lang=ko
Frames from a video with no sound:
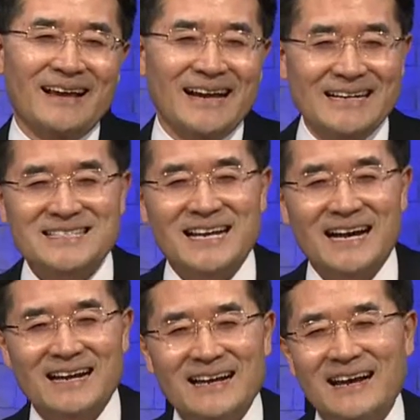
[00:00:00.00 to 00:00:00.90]

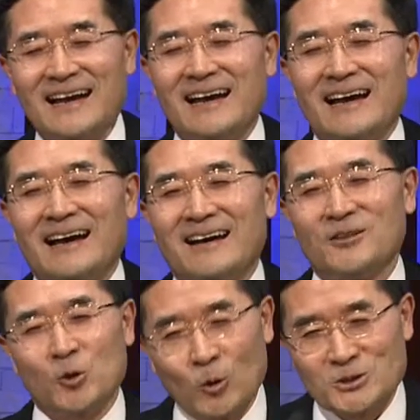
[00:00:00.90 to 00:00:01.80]
가장 아,
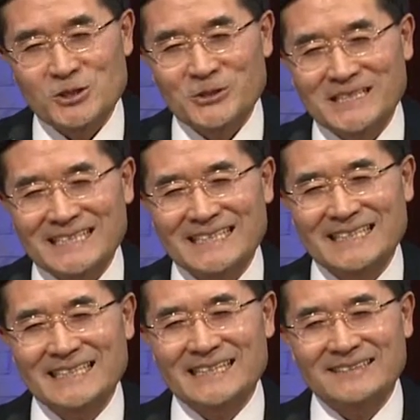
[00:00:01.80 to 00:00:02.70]
동종의
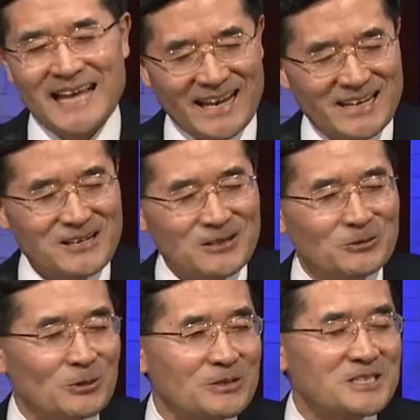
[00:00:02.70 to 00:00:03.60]
단일
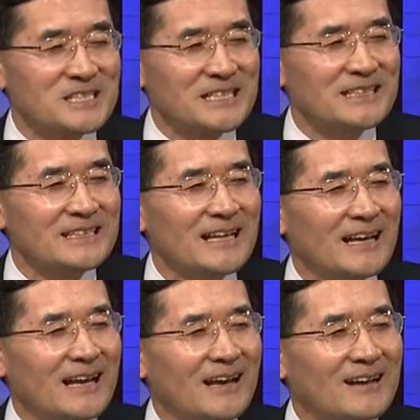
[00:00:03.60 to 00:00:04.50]
혈통을 지닌
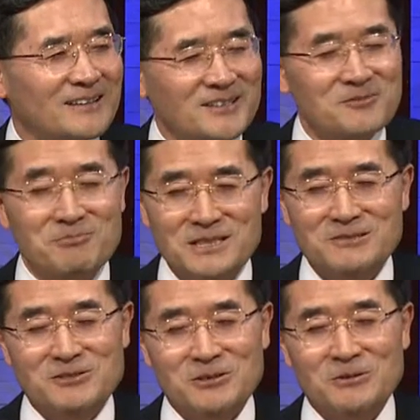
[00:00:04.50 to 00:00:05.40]
그런
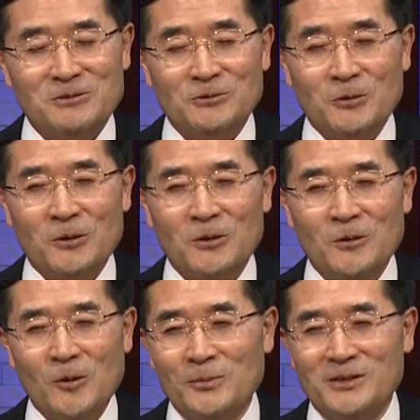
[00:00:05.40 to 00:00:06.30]
민족으로
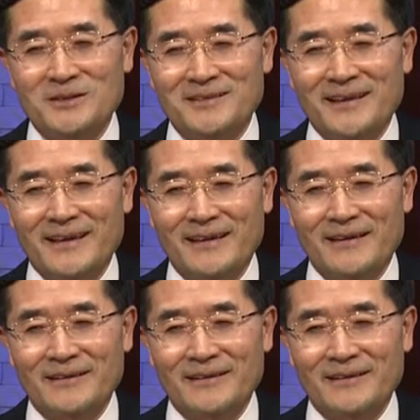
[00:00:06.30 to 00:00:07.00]
꼽혔는데